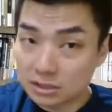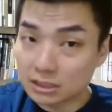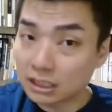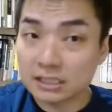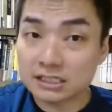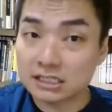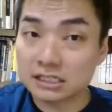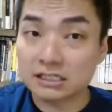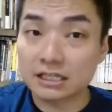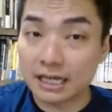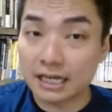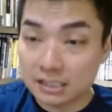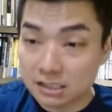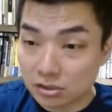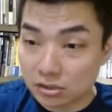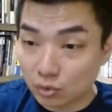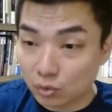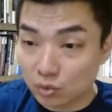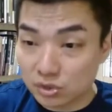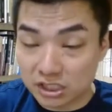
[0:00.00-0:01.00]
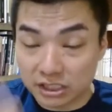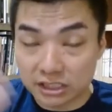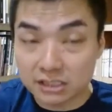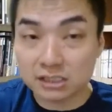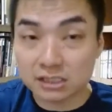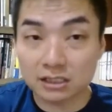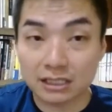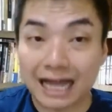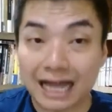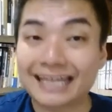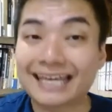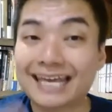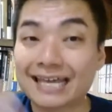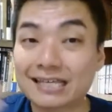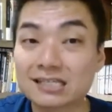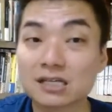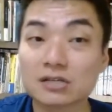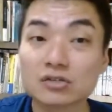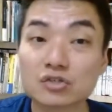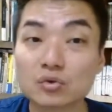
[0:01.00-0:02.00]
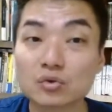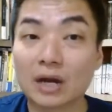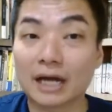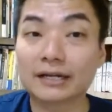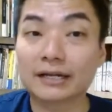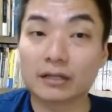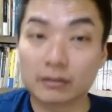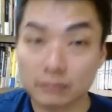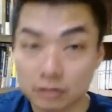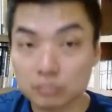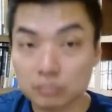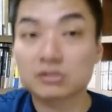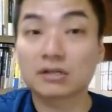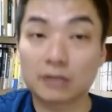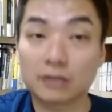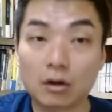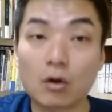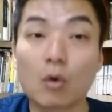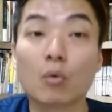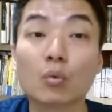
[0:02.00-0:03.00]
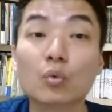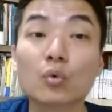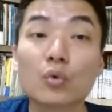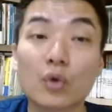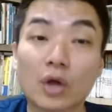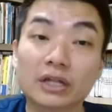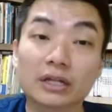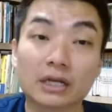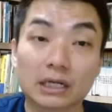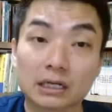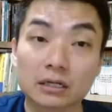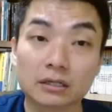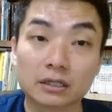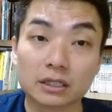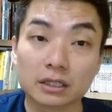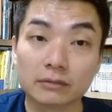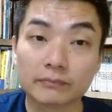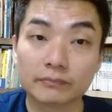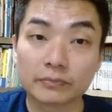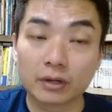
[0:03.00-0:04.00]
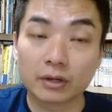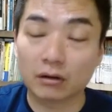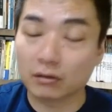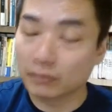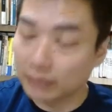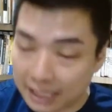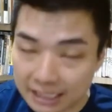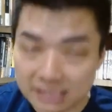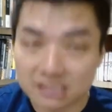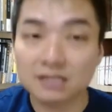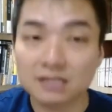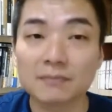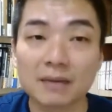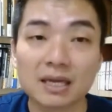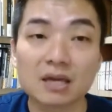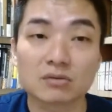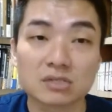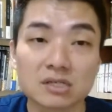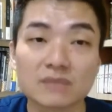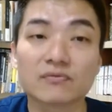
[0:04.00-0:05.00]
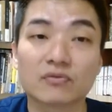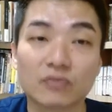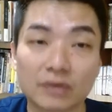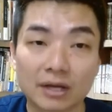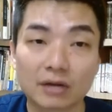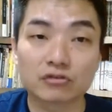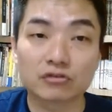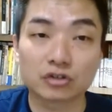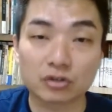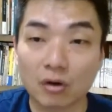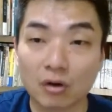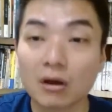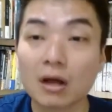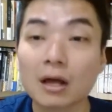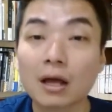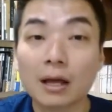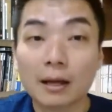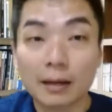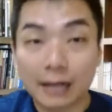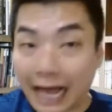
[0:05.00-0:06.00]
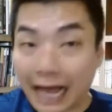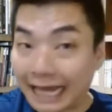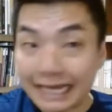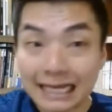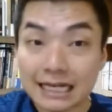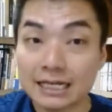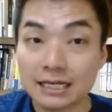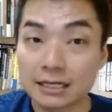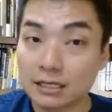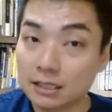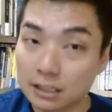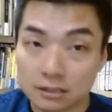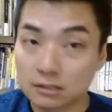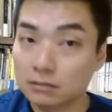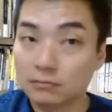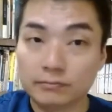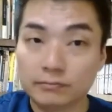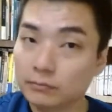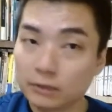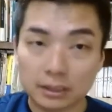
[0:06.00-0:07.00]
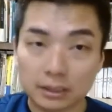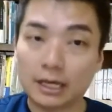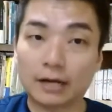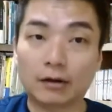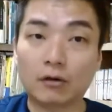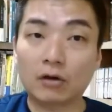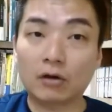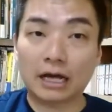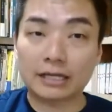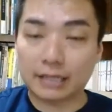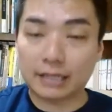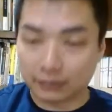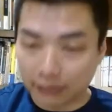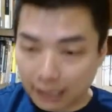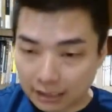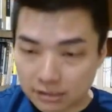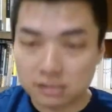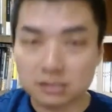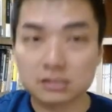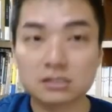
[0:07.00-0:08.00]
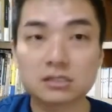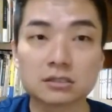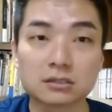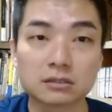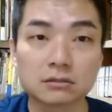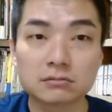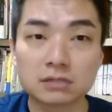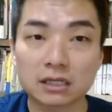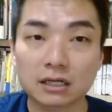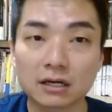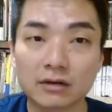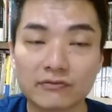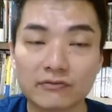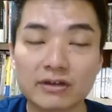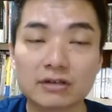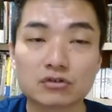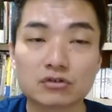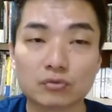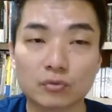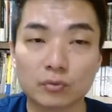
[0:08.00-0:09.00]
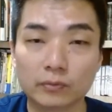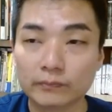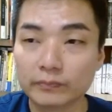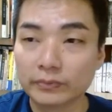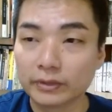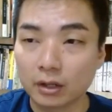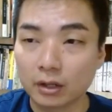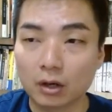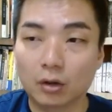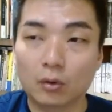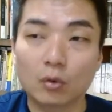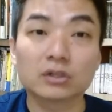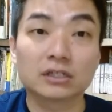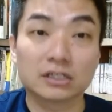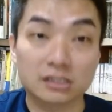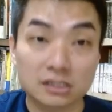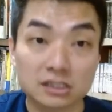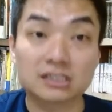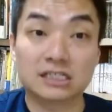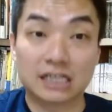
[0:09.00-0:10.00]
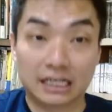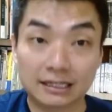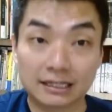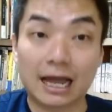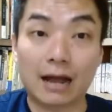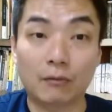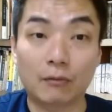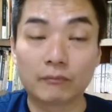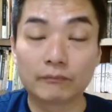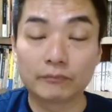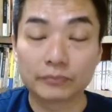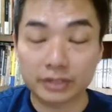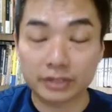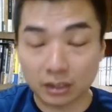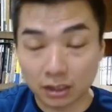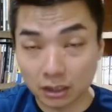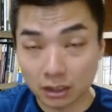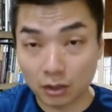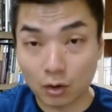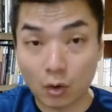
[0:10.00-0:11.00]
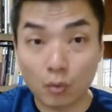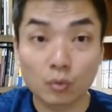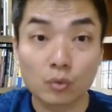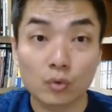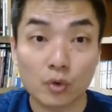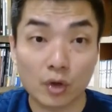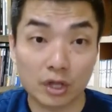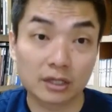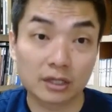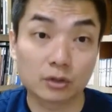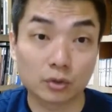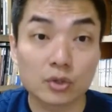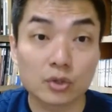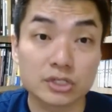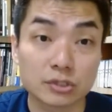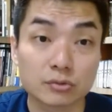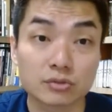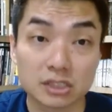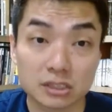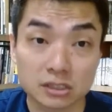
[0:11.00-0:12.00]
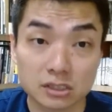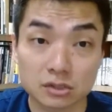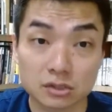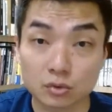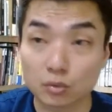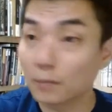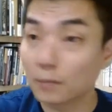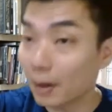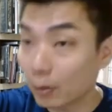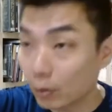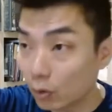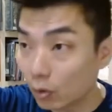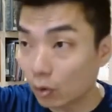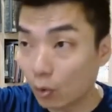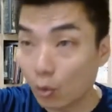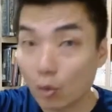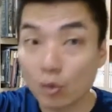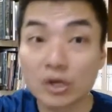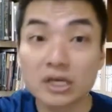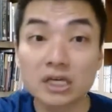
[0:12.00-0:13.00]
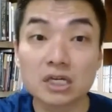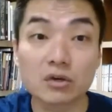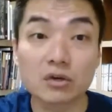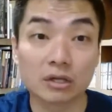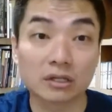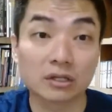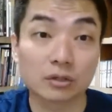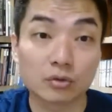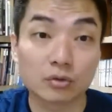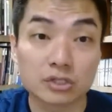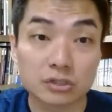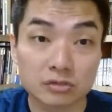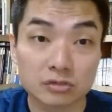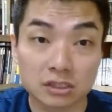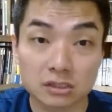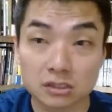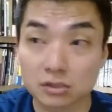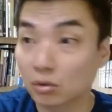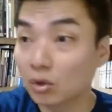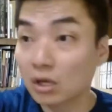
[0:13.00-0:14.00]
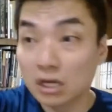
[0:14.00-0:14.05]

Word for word: 这个津贴制度其实它延伸出来的就是公务员的课题，哦，也是没有政府要去动。凯里也公开讲，他支持这个废除哦，或者是检讨。这个公务员的退休金制度，包括国会议员的退休金制